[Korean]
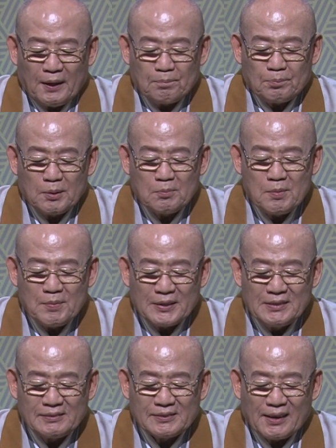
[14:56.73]
평범한
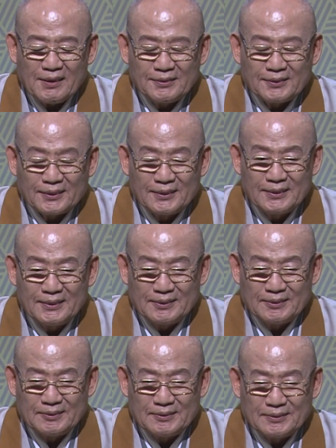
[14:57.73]
일상에서
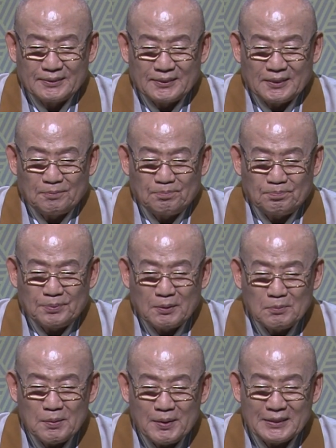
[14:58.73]
이
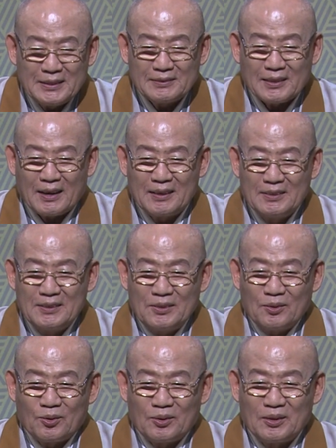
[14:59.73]
평범한 일상,
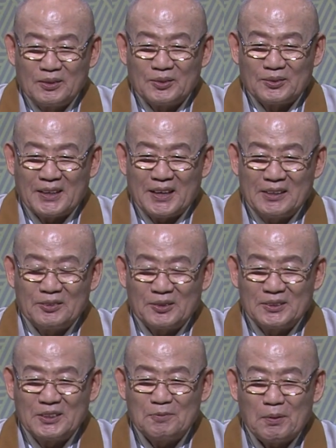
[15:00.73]
오늘도 내일도
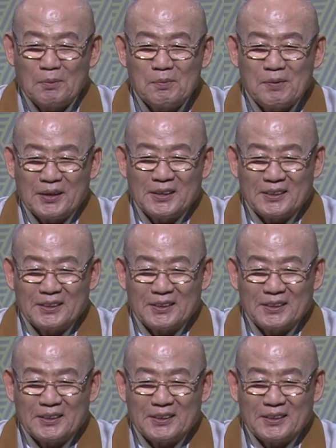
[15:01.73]
늘 평범하게